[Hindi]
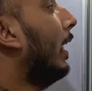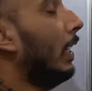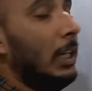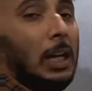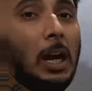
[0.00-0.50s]
है
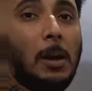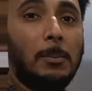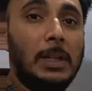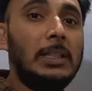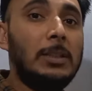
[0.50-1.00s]

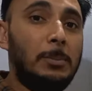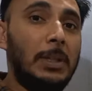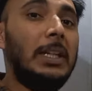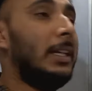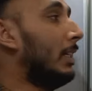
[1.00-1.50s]
हमने जब
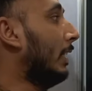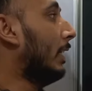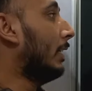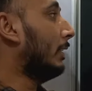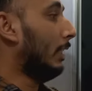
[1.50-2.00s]
भी गेयर
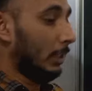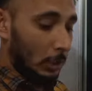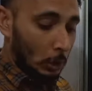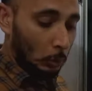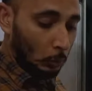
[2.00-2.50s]
लगाना था
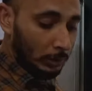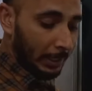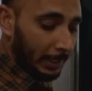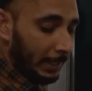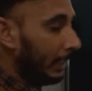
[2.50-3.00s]
तो
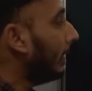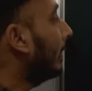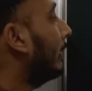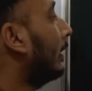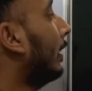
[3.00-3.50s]
ये गेयर
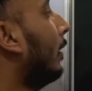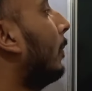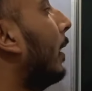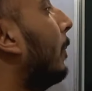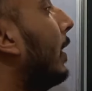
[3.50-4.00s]
लगता था
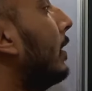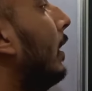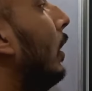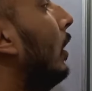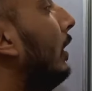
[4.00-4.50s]
हमारे
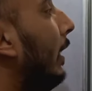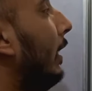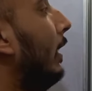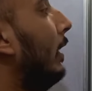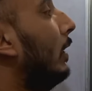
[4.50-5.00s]
पास
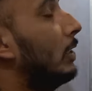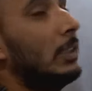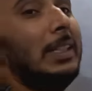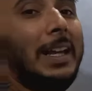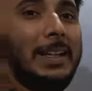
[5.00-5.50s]
ये
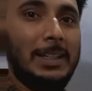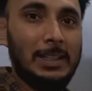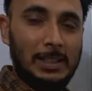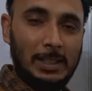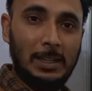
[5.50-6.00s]

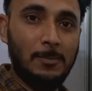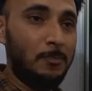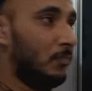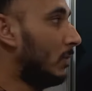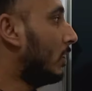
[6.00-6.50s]
स्लाइड करके
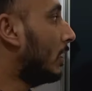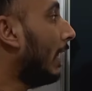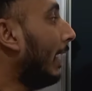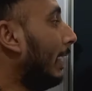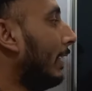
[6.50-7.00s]

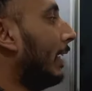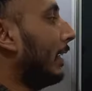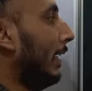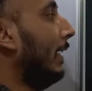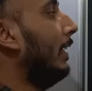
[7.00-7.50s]
स्लाइड
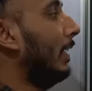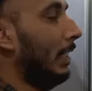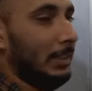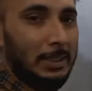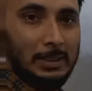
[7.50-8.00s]
करके ही
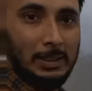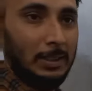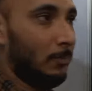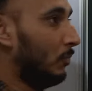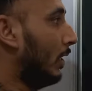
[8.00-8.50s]
लगा सकते
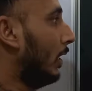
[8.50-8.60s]
थे